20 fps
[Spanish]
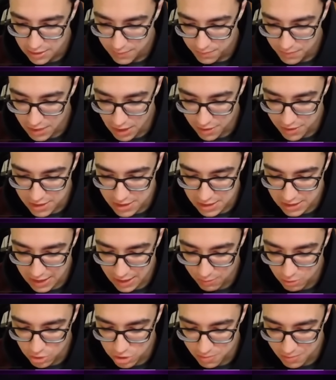
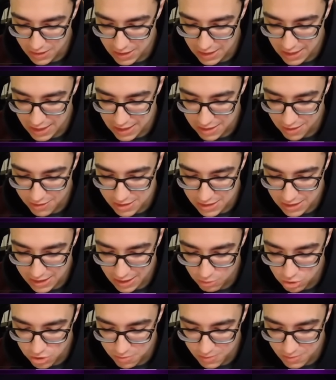Necesitamos minas,
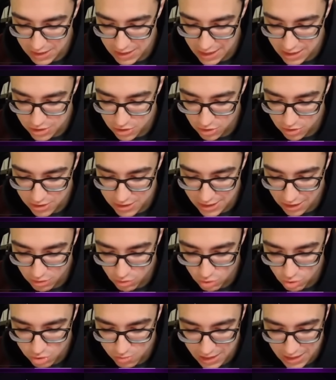necesitamos minas ¿Dónde están
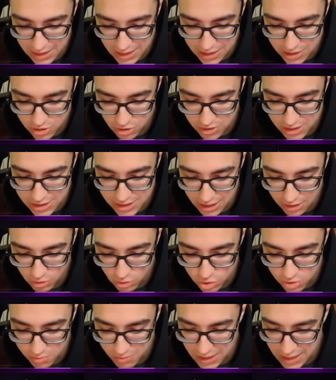tus minas? ¿Dónde están
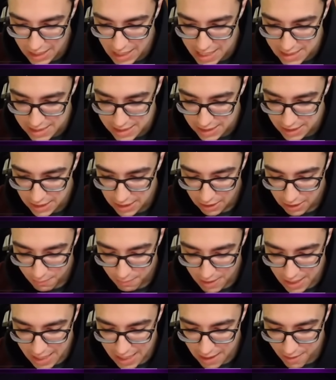tus minas?
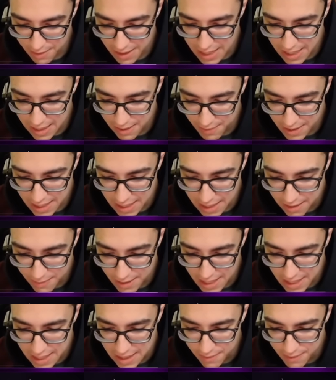Venga, venga, venga,
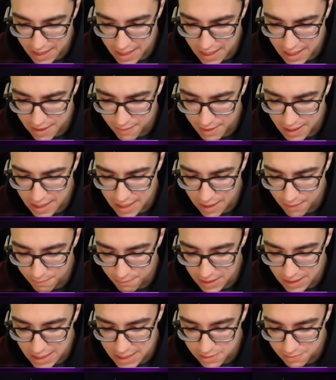venga, venga, venga
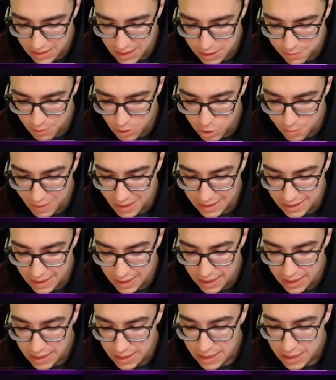Minas, minas, pero
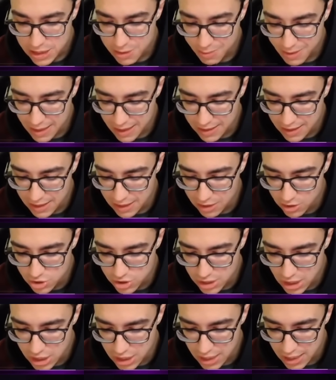espérate Espérate que yo
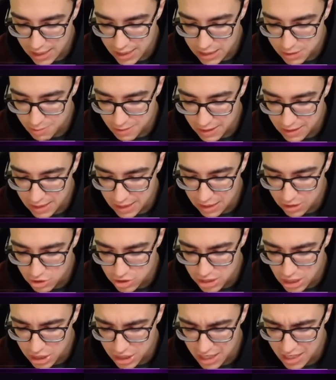esté cerca, espérate que yo
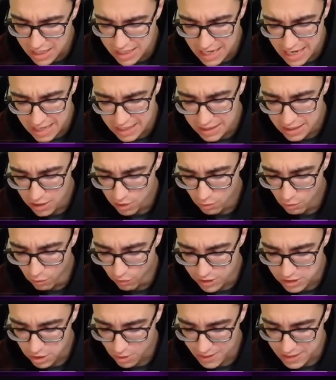esté cerca
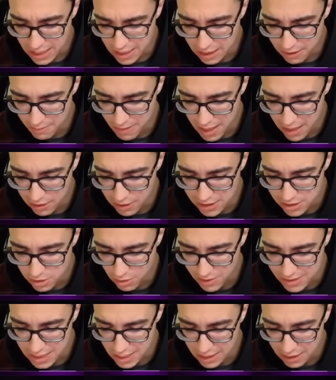Uf, esto va a salir mal, esto
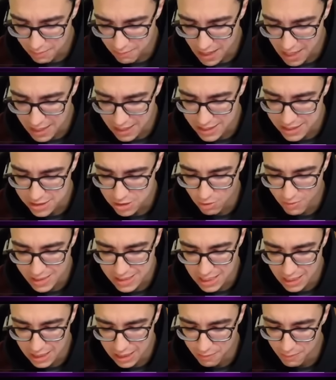va a salir mal Esto va a
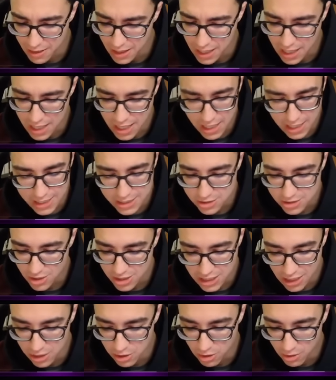salir mal, ha
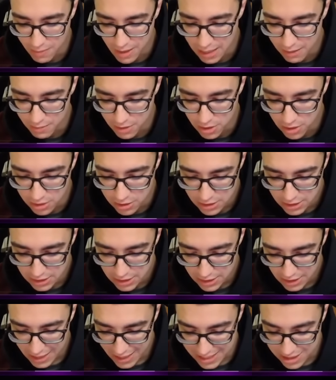salió mal, bro
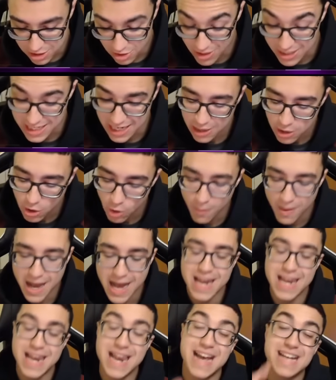esta salió
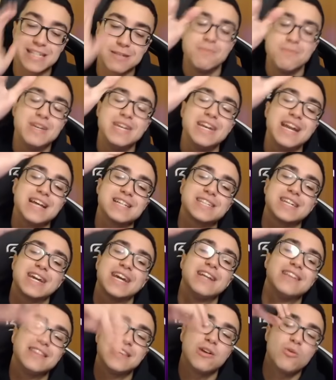mal, las minas,
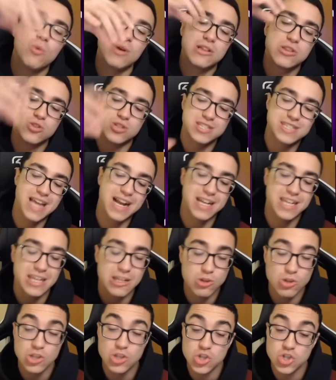gente, cuando está
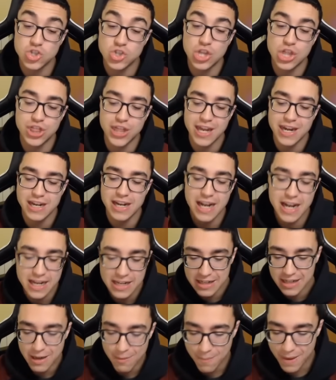quieto y yo estoy cerca
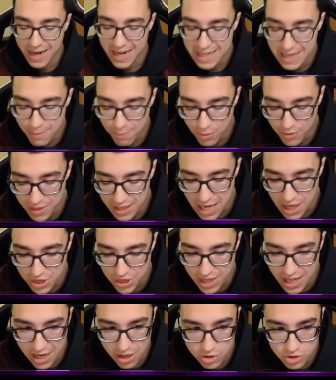para ya poder
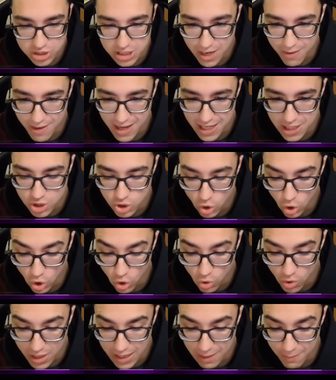hacerlo, chavales.
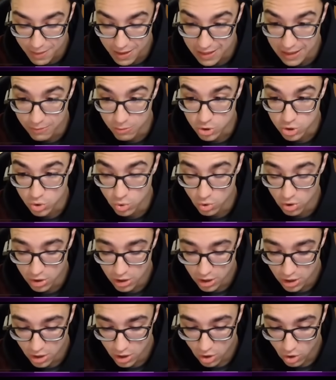Ojo, eh, que perdemos, tú.
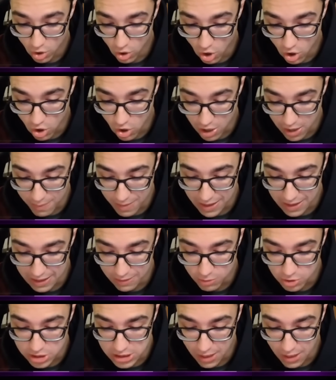Ojo que perdemos,